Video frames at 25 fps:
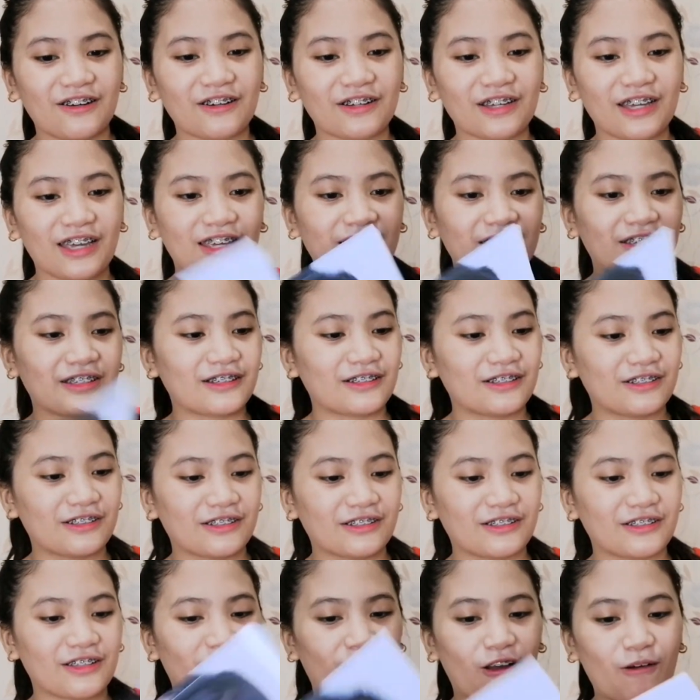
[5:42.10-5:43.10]
Okay.
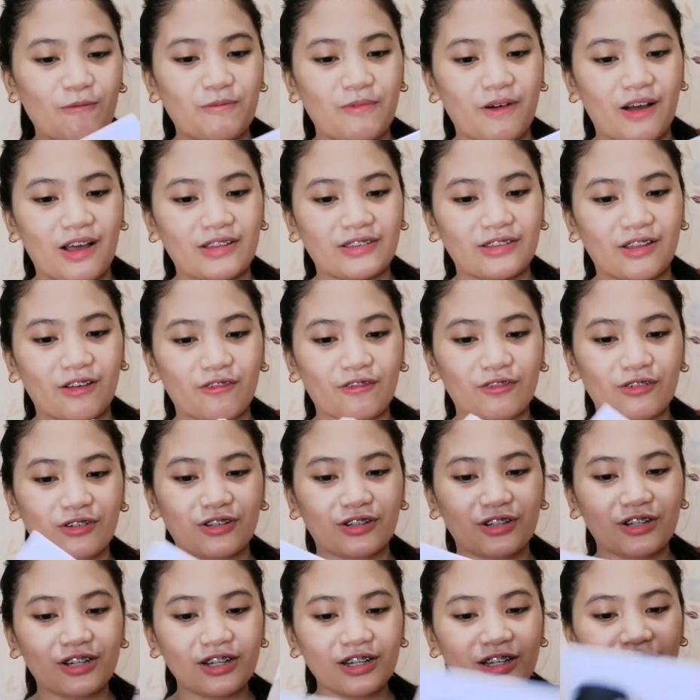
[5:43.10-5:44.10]
Nakapal.
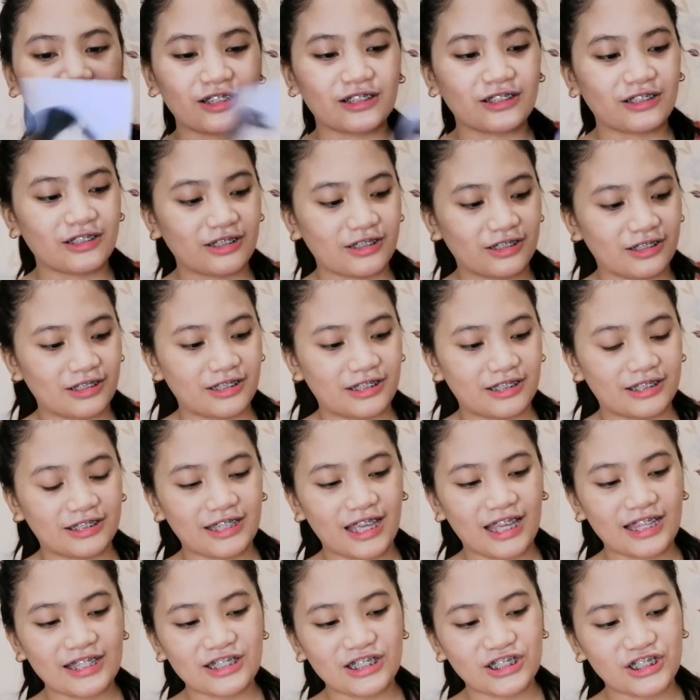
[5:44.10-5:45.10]
Girl.
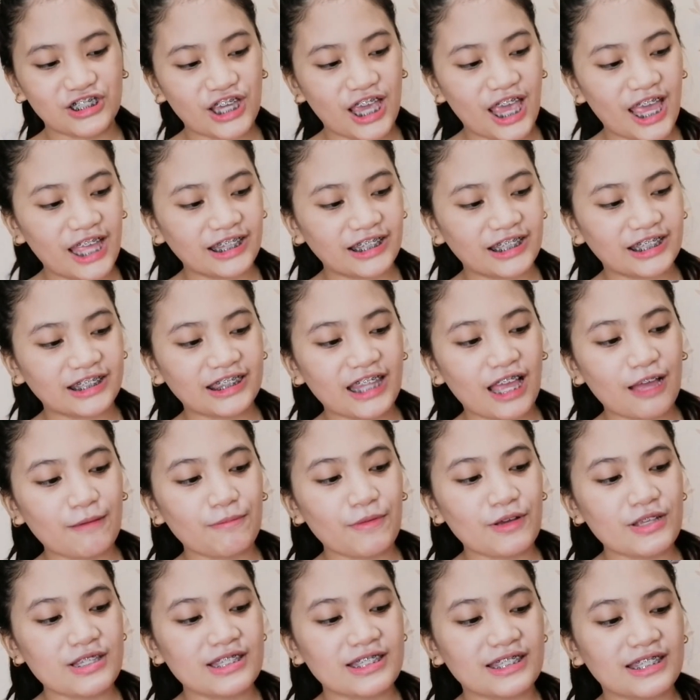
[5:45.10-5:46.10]
Yan, si Jenny.
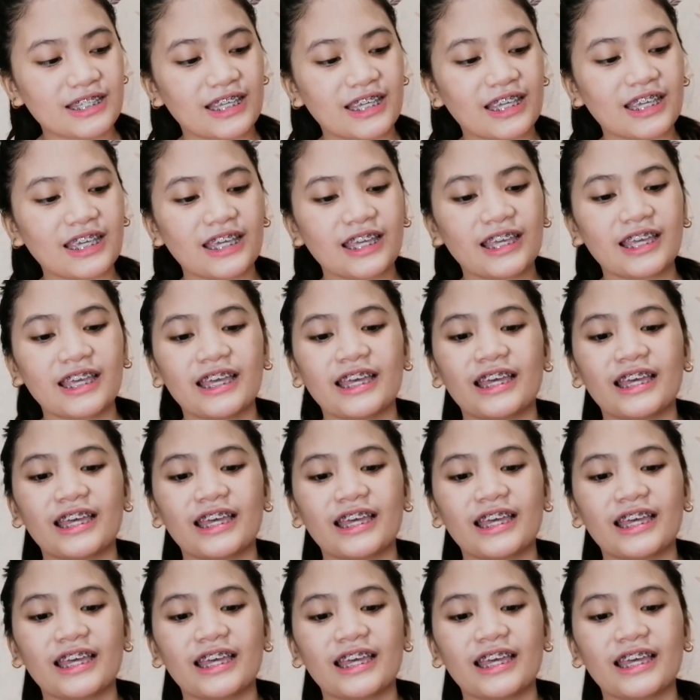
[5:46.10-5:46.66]
Tapos si